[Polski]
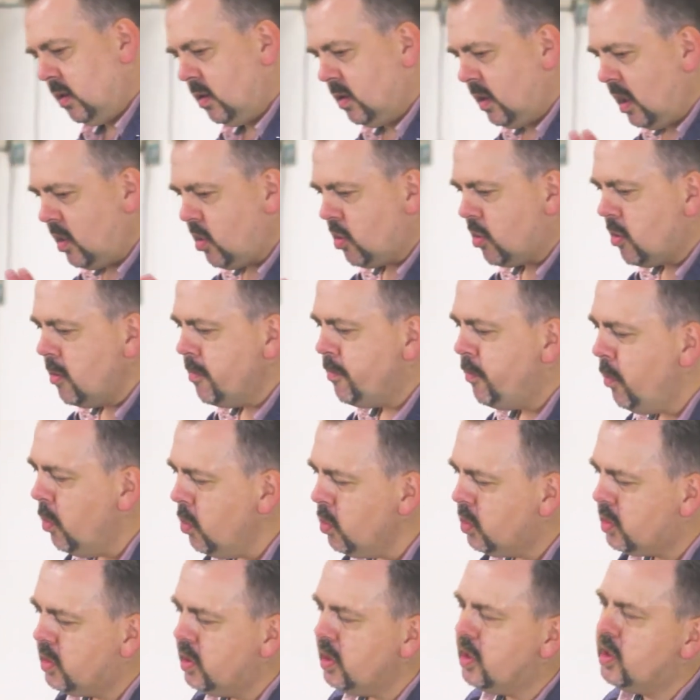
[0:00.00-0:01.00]
te trzy
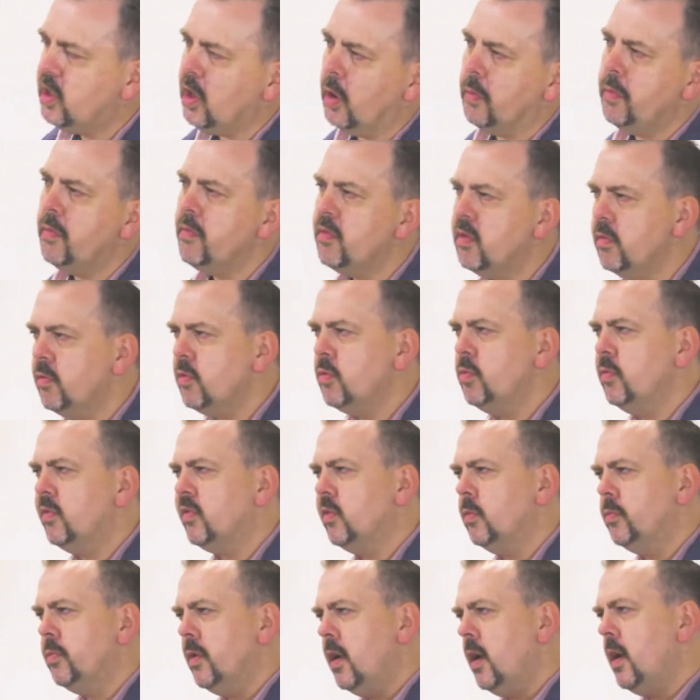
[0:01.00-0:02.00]
punkty chciałbym, żebyśmy
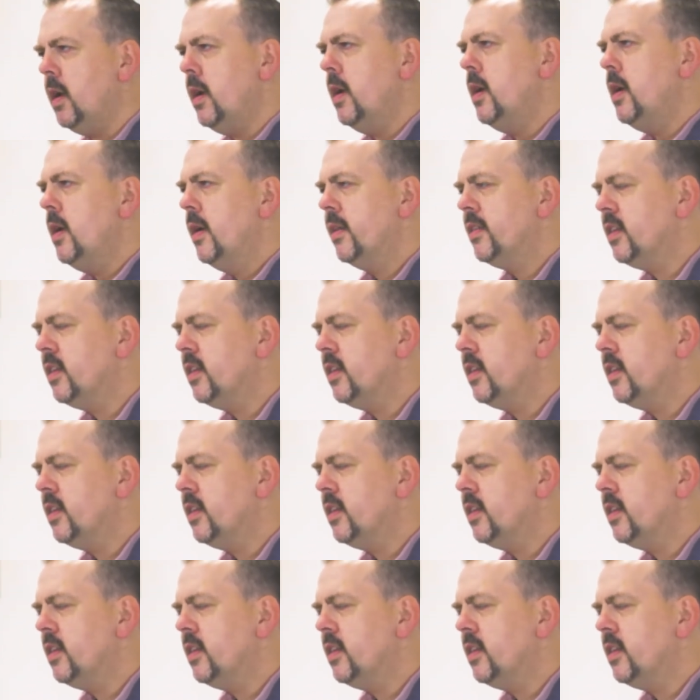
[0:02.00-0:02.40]
sobie